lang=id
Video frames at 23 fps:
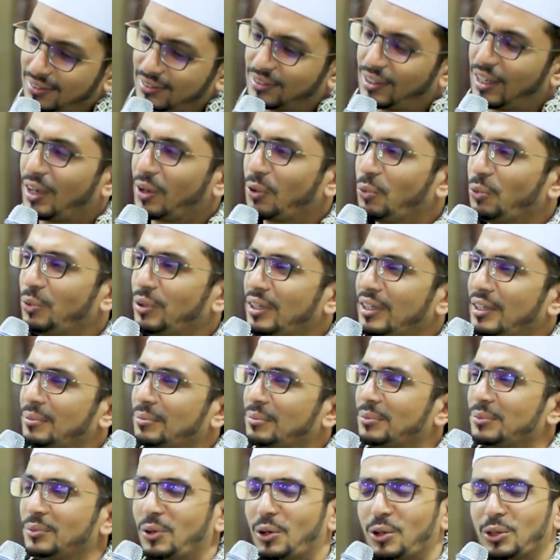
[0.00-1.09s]

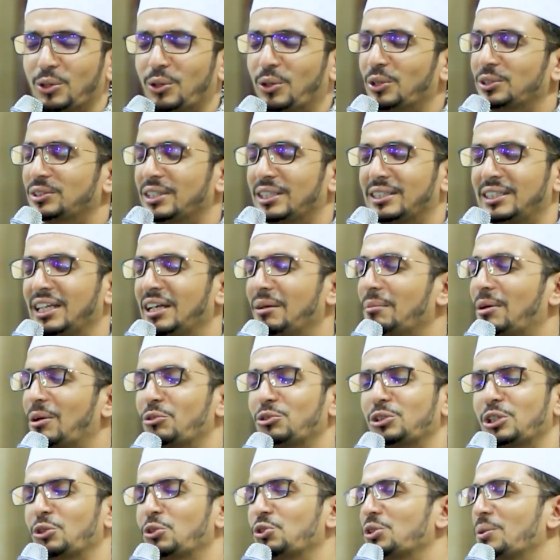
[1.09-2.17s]
takwim. Allah setting
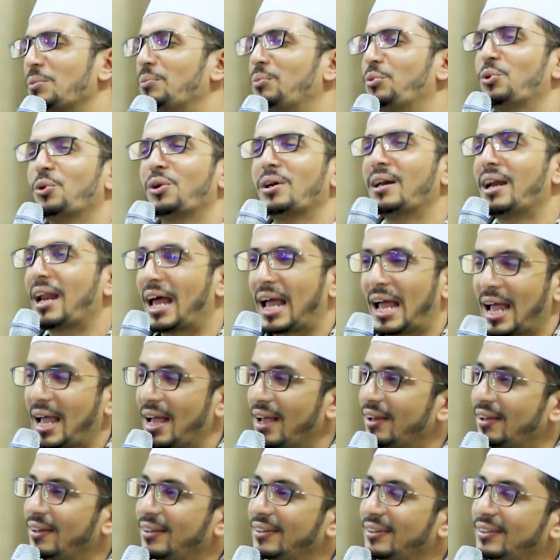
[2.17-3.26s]
manusia itu sempurna.
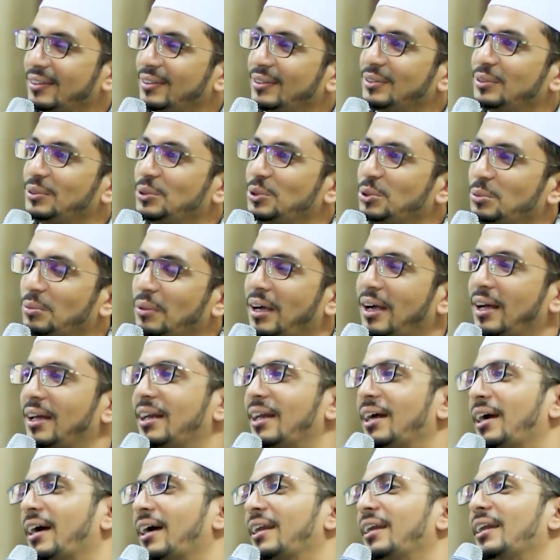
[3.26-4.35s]
Cuma
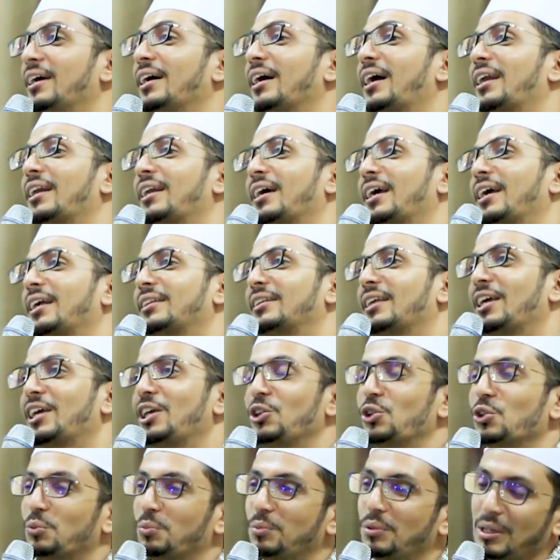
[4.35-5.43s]
kadang-kadang karena kita
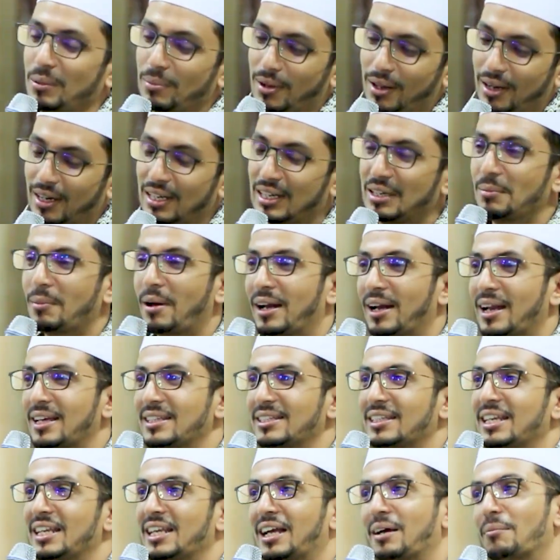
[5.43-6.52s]
hidup di mana di mana
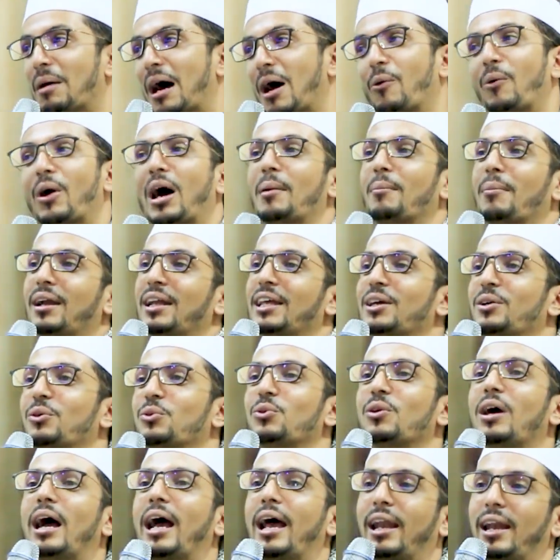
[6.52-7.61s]
jadi kebawa sama
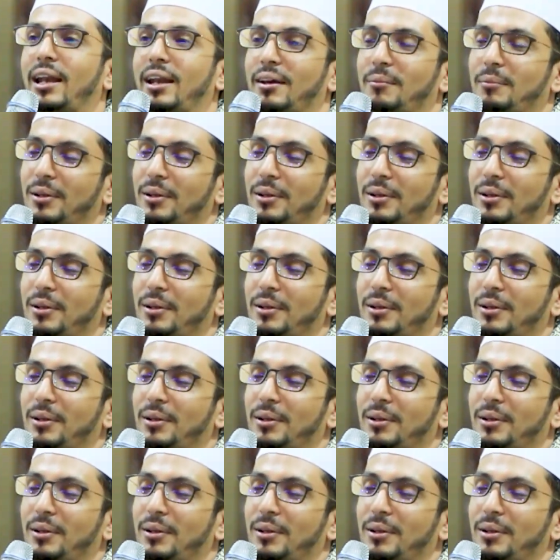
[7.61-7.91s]
lingkungan.